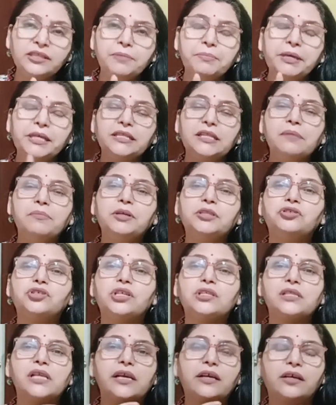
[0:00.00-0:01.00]
जब एकदम
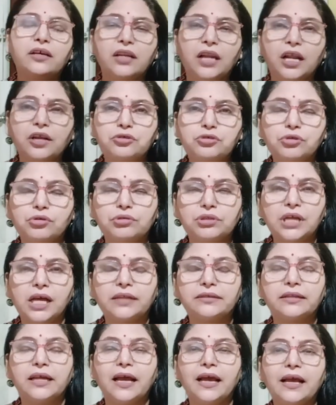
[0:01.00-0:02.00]
अच्छे से क्रश हो
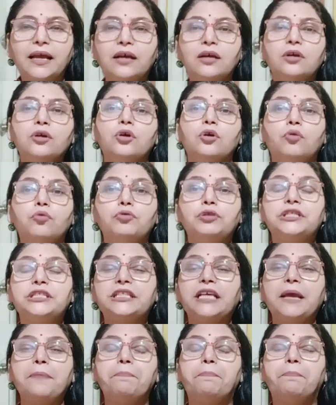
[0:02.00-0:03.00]
जाता है
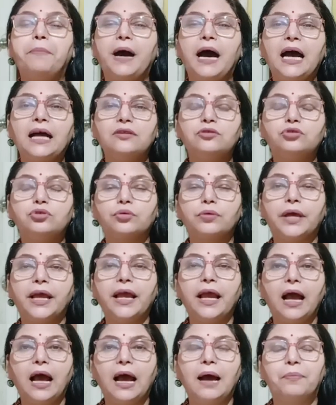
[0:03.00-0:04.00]
उसके बाद जो
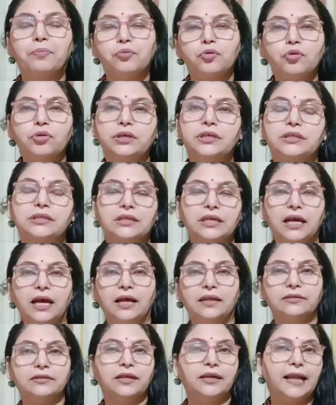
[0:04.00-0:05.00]
है आपको इसके
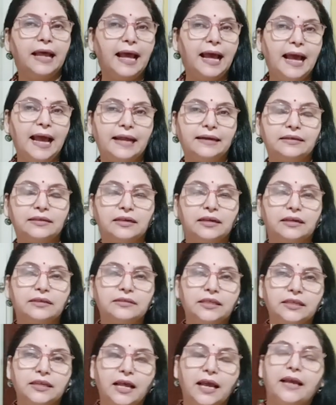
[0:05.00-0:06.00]
अंदर ऐड कर
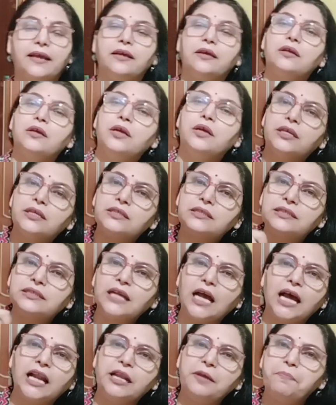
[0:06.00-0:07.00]
देना है इस
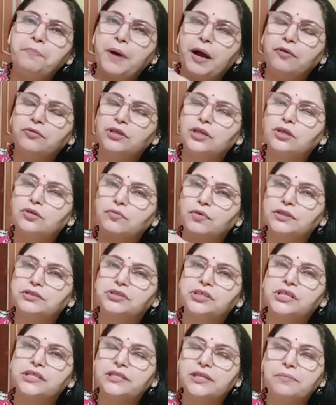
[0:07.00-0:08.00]
सारे पाउडर को
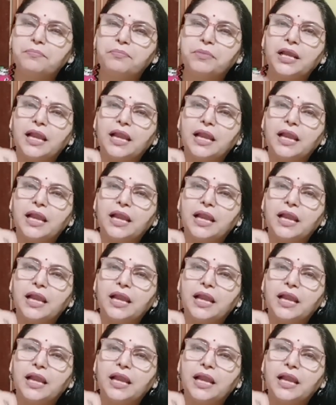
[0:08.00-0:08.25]
अच्छे से